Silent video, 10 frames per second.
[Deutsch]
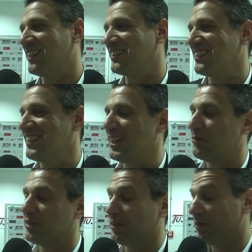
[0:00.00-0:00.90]
gesehen
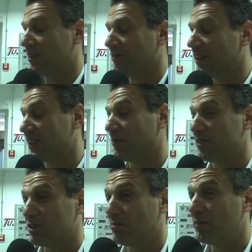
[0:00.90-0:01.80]
haben und dann, mit, wie gesagt,
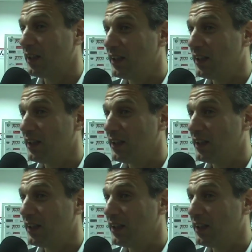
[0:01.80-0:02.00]
mit so einem